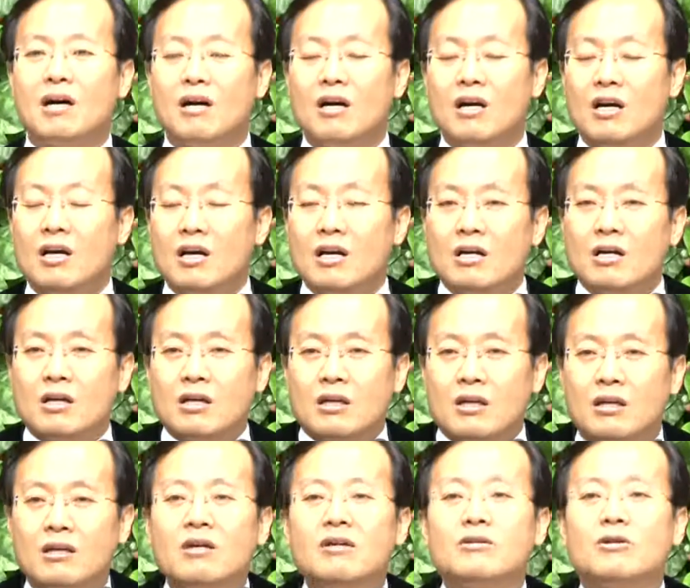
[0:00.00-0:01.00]
근데
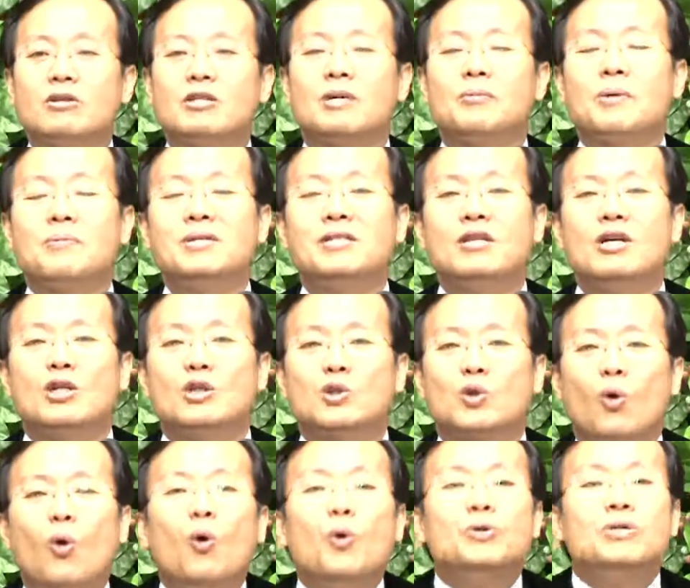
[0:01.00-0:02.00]
그런 환란과
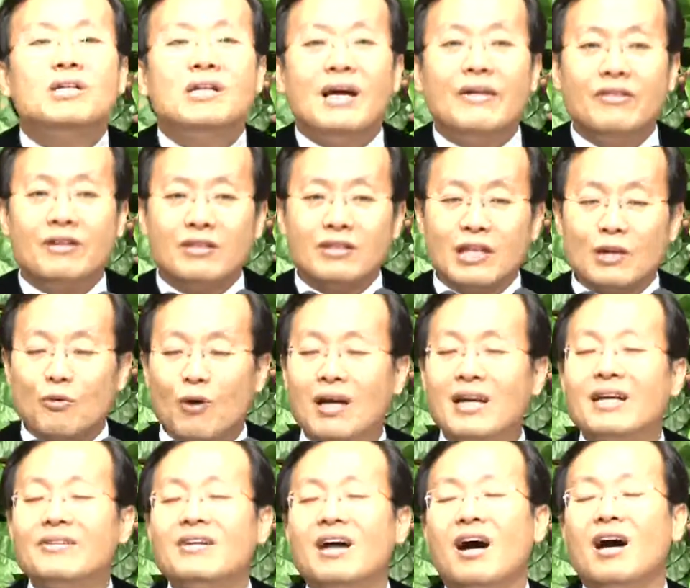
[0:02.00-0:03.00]
핍박과
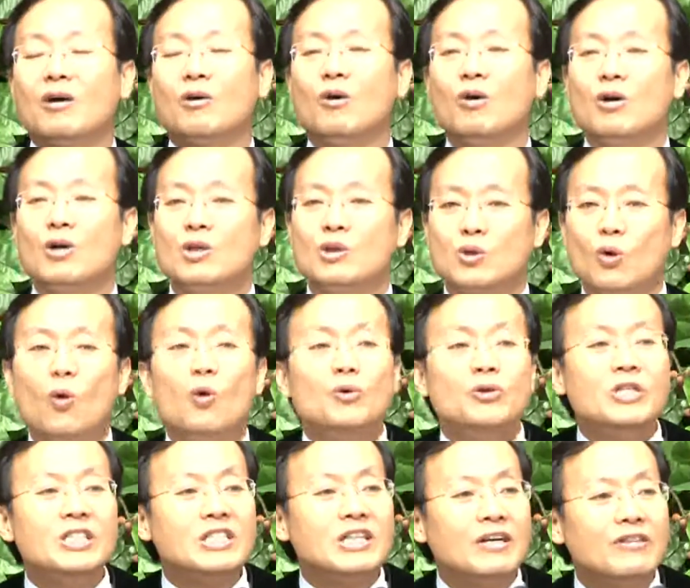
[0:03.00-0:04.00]
그런 어떻게 보면
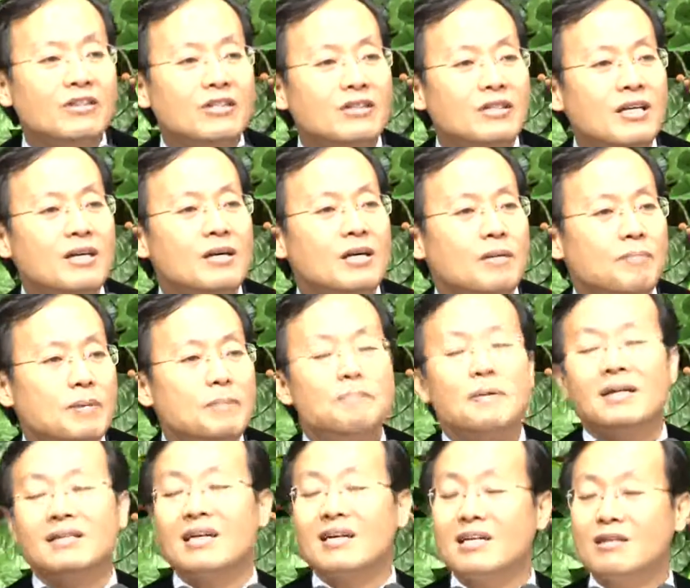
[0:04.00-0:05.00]
좋은 일을 했는데 환란
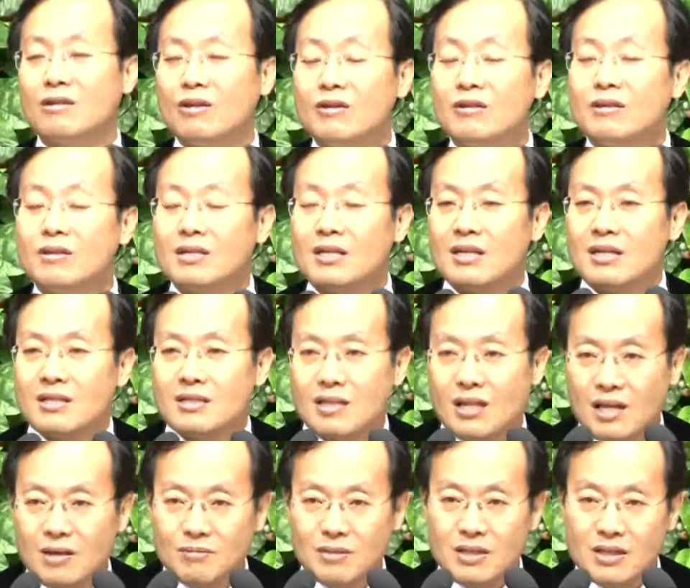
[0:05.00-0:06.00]
당하고 좋은
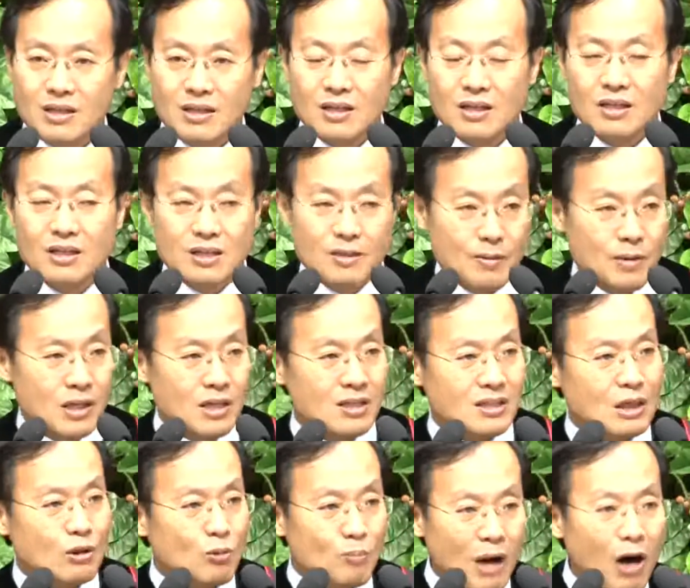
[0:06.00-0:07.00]
일을 했는데
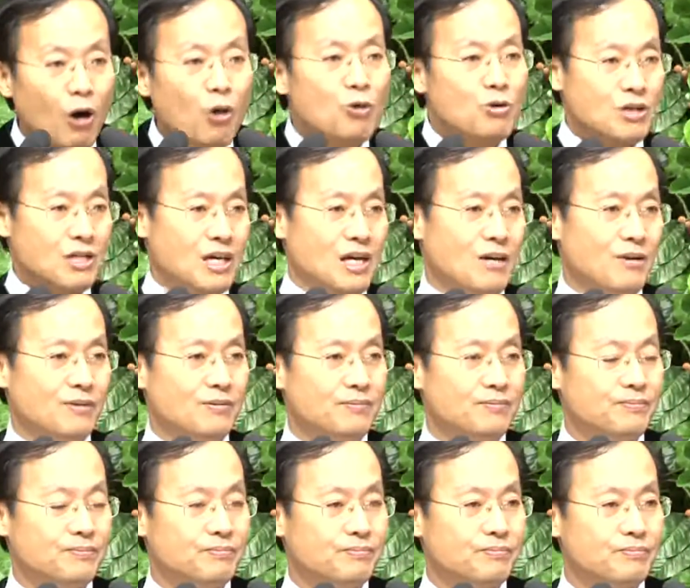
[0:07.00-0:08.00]
핍박당했던
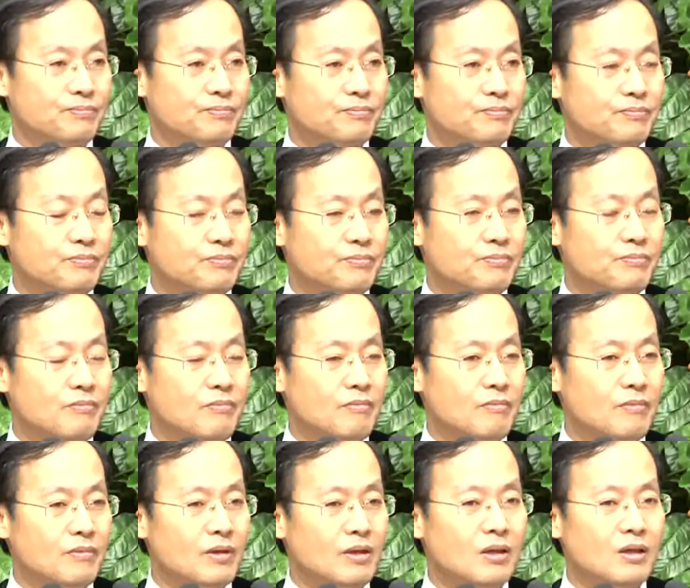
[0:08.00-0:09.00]
사람이 이 사도
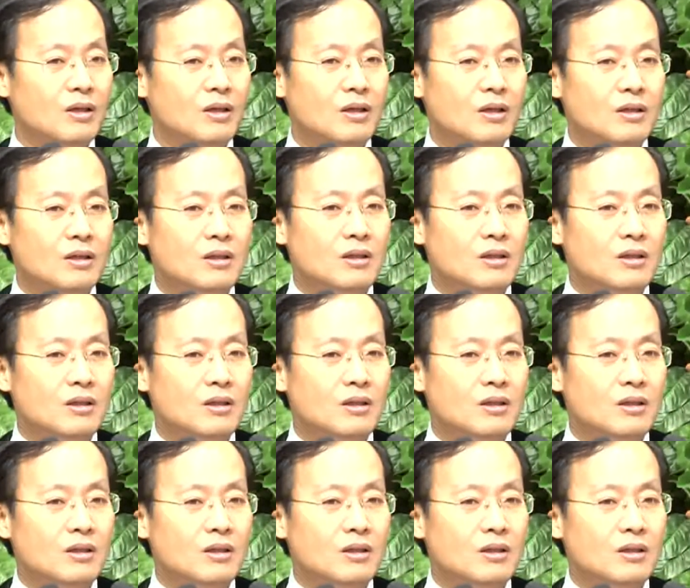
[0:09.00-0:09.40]
바울이에요.